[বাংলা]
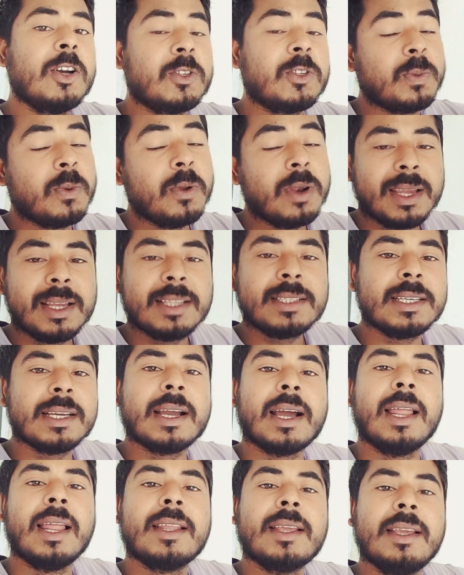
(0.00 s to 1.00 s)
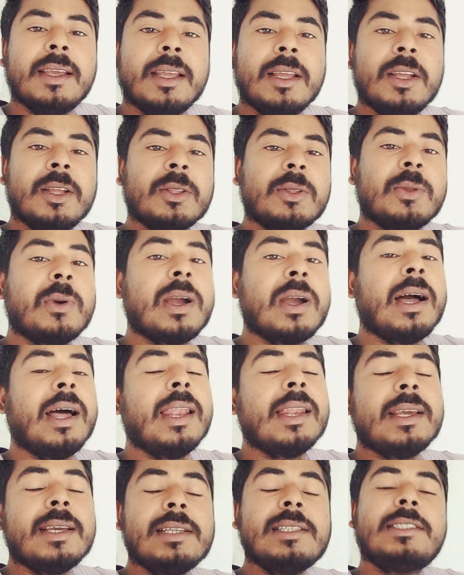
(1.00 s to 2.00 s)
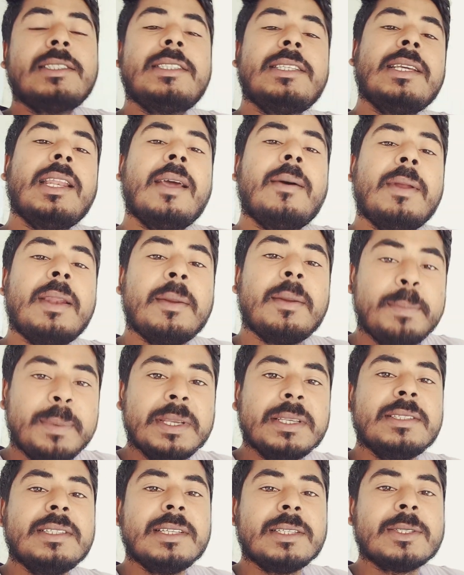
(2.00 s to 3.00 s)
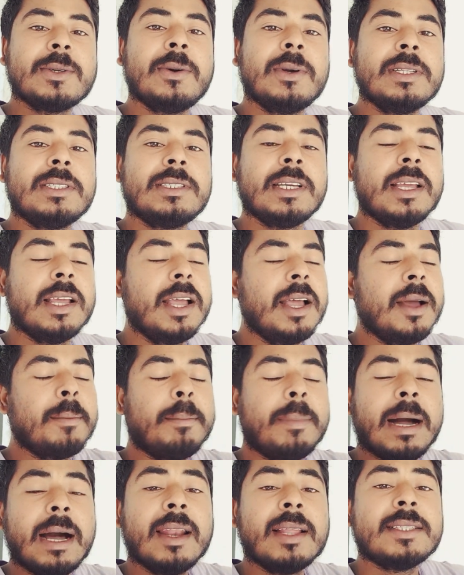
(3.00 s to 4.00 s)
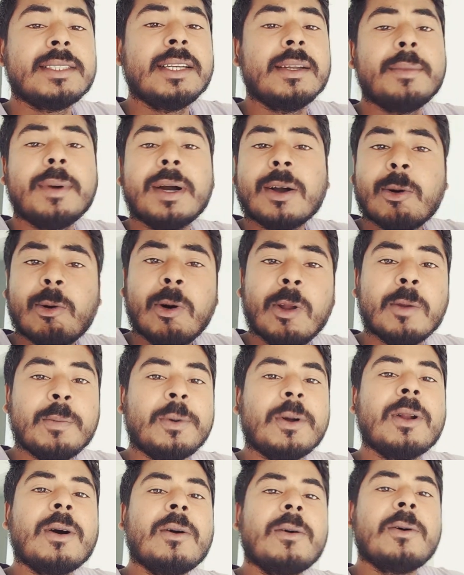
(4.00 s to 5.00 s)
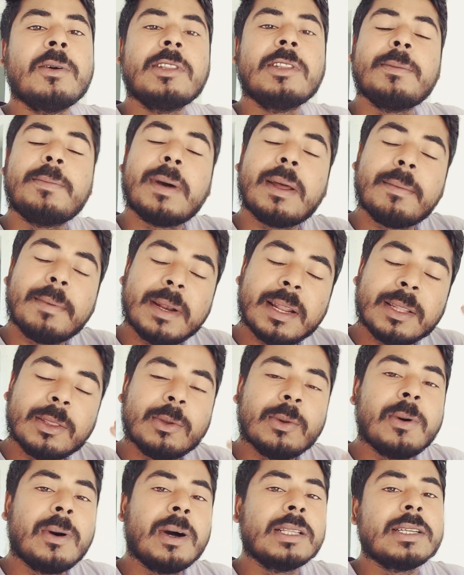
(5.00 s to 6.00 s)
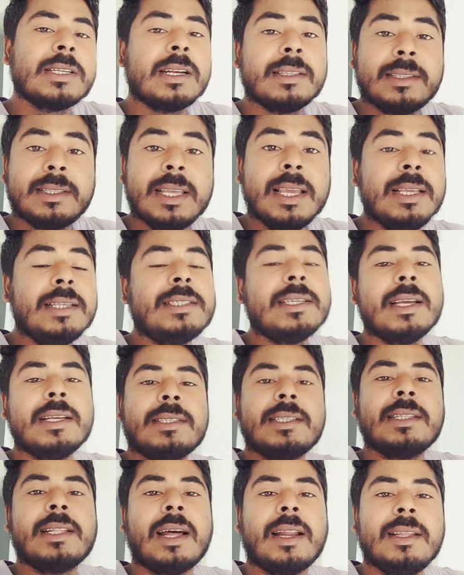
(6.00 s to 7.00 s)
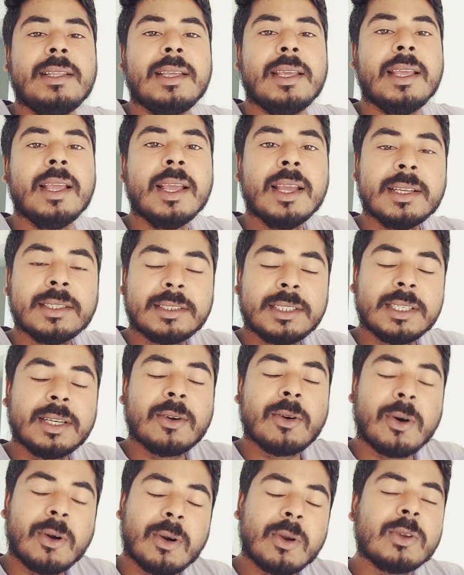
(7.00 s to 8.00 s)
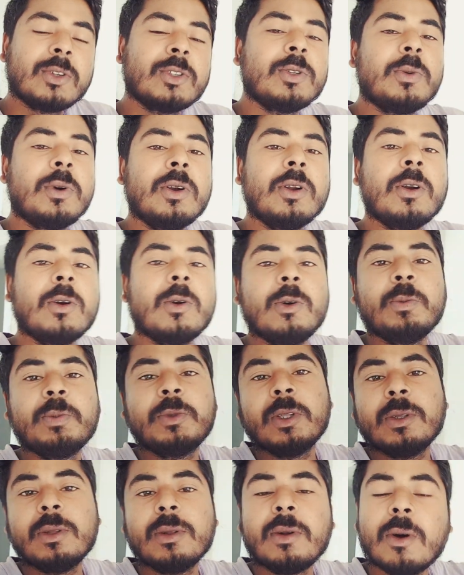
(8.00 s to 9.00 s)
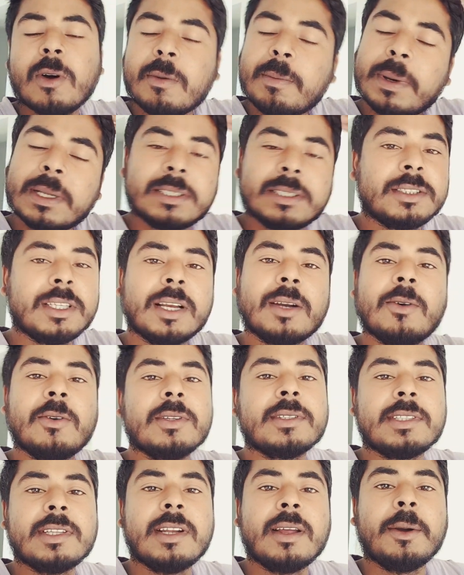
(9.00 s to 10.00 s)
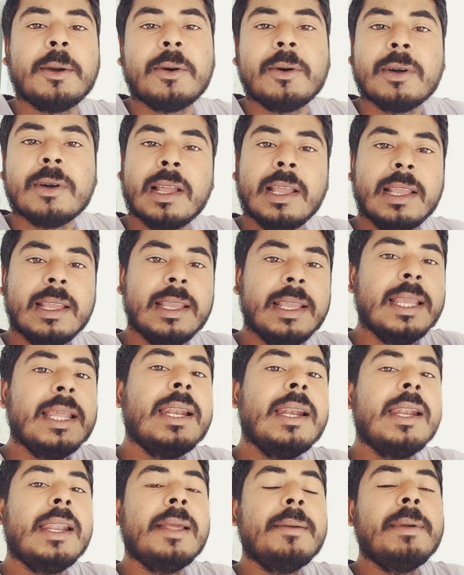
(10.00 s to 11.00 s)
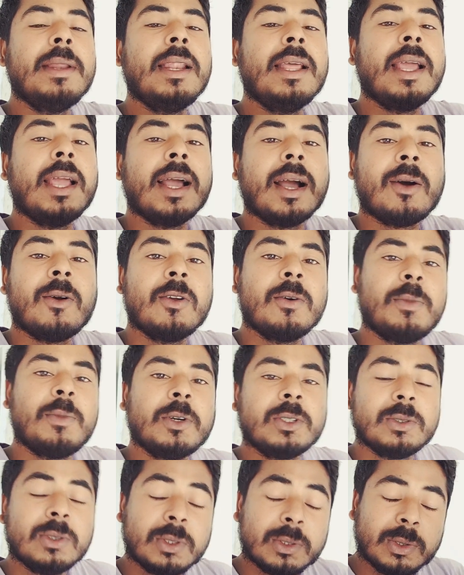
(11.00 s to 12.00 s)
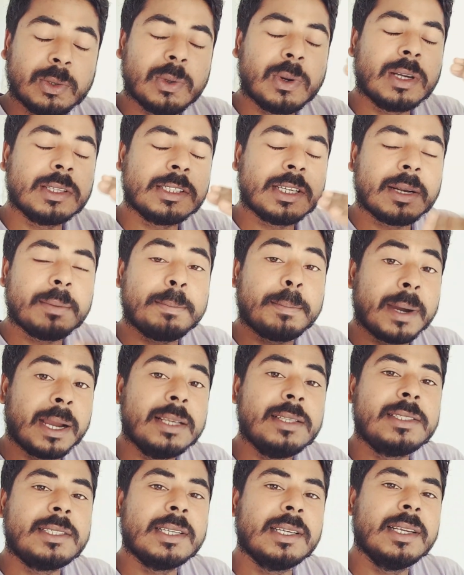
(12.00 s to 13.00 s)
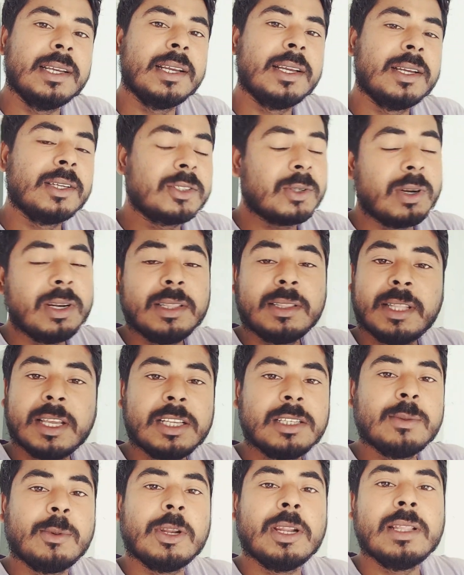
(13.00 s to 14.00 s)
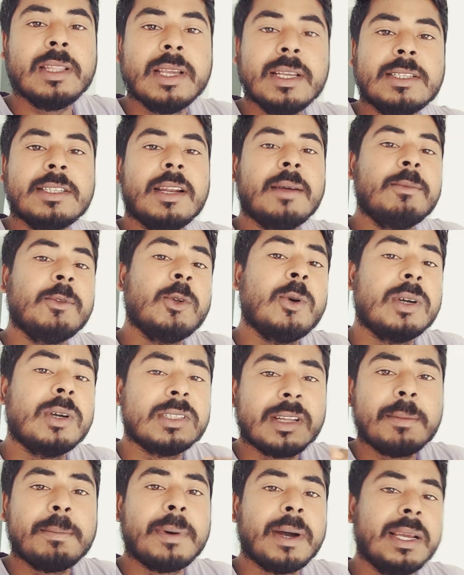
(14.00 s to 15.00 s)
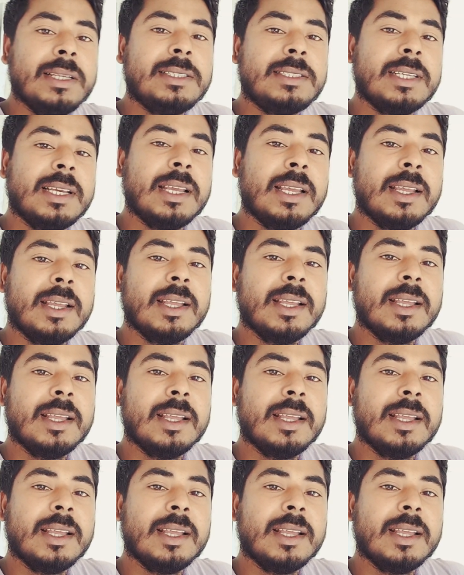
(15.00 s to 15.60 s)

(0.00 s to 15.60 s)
হাউসফুল গেছে কালকে তো কালকে যে লেভেলে বিজনেস করেছে বাংলা সিনেমা কল্পনাও করতে পারবে না দু হাজার তেইশে এসে দাঁড়িয়ে সে কর্ণ সুবর্ণ গুপ্তধন হোক বা যে কোনো সিনেমায় হোক এর লেভেলে এখনো পর্যন্ত দু হাজার বাইশে সরি তেইশ বলে দিয়েছিলাম দু হাজার বাইশে